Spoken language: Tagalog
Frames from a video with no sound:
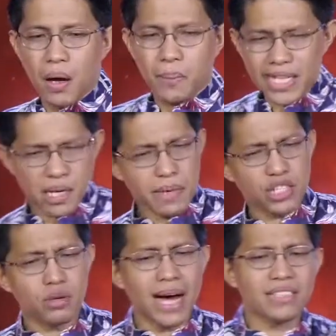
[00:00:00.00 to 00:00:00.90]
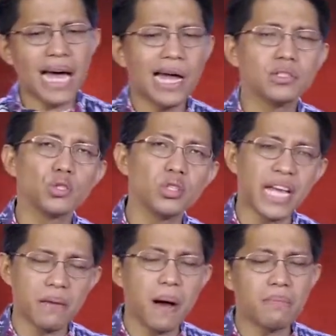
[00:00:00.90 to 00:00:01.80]
Pwedeng may dumadaan doon
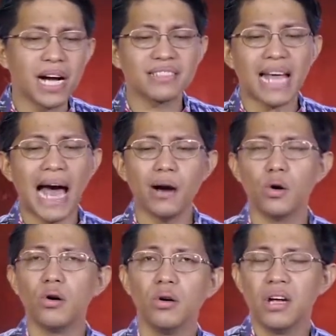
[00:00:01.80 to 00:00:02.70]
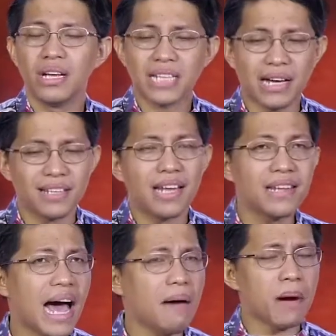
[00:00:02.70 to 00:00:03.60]
na ibang mga tao na
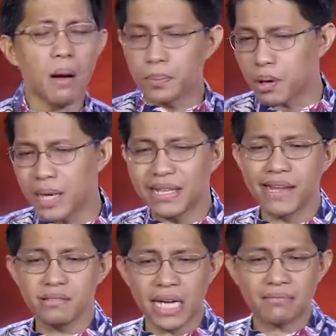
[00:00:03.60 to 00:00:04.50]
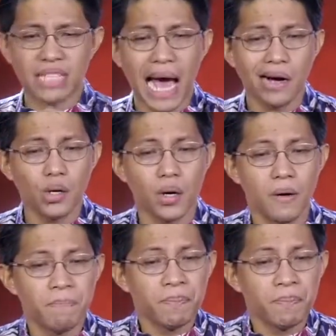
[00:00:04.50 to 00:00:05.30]
kilala, mga prominenteng tao.